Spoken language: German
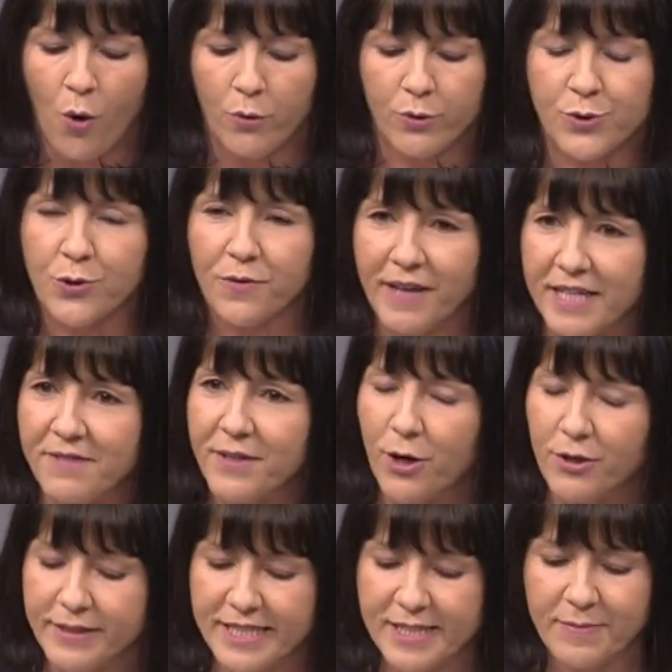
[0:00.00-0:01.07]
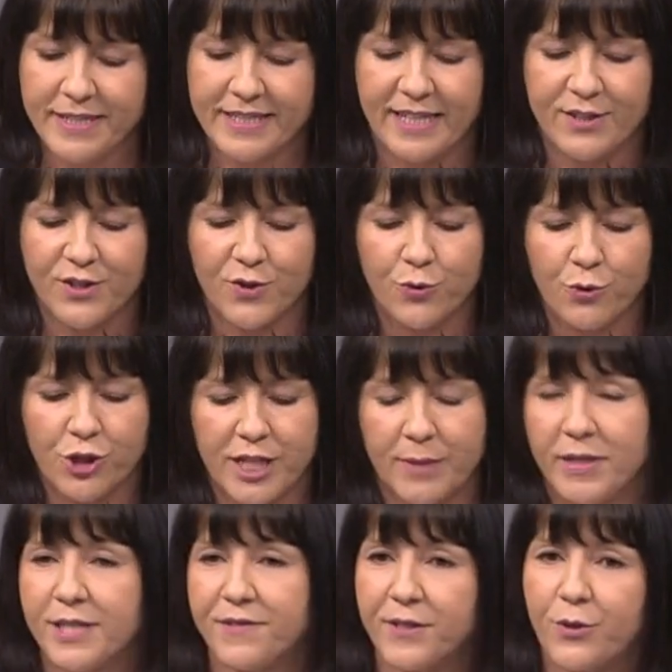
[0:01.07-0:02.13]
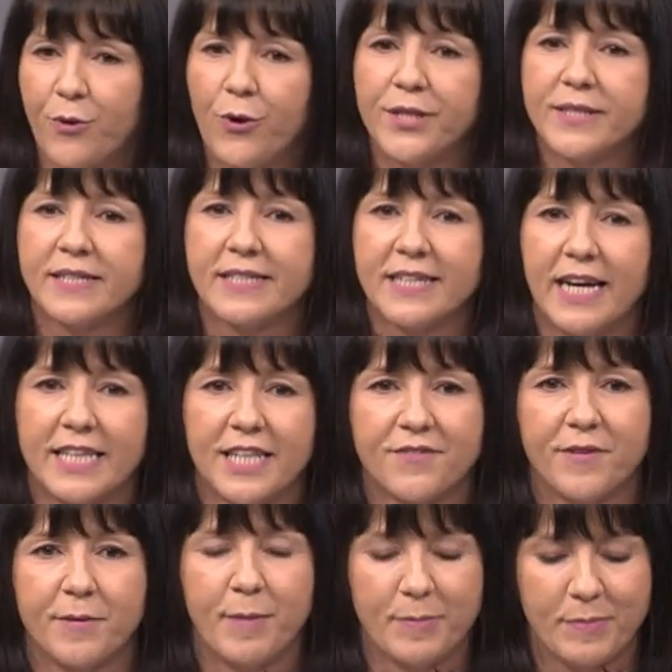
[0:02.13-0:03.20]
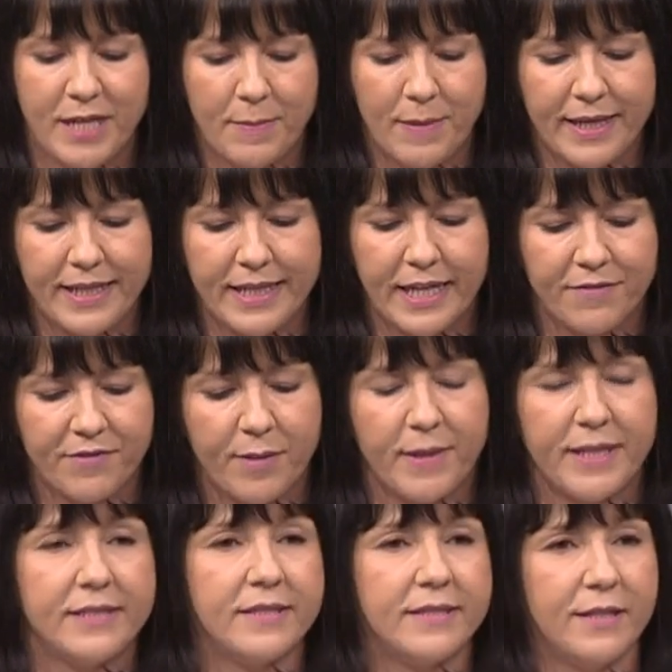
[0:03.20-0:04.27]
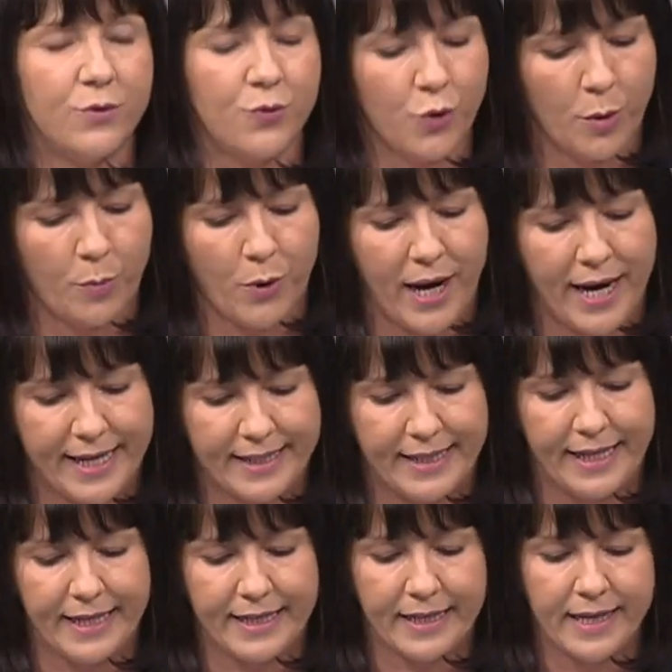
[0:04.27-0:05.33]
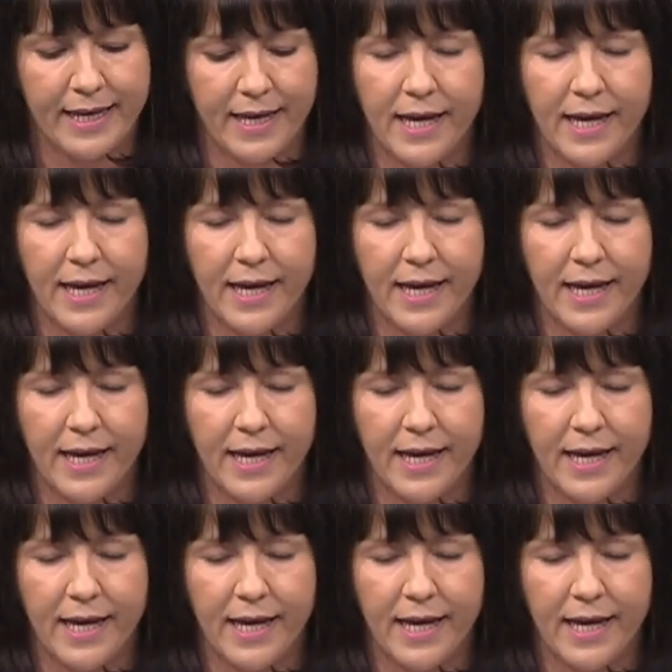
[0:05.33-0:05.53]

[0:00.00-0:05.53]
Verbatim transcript: Und so werden wir auch diesem Gesetz zustimmen. Es wird höchste Zeit, dass wir beim Thema E-Government den Turbo einlegen.